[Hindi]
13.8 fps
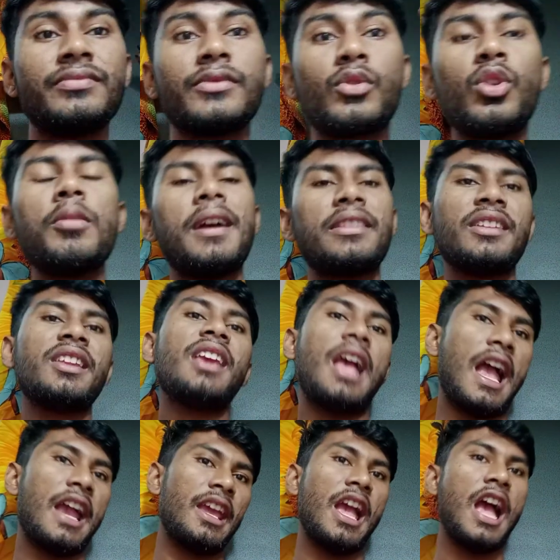कोई बात नहीं
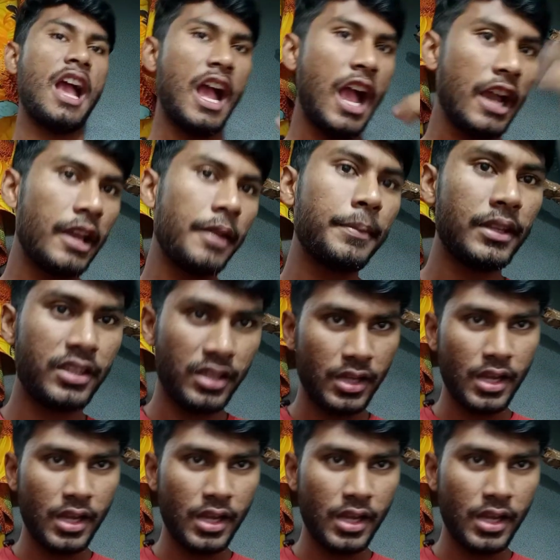आगे आ, आगे बढ़ते हैं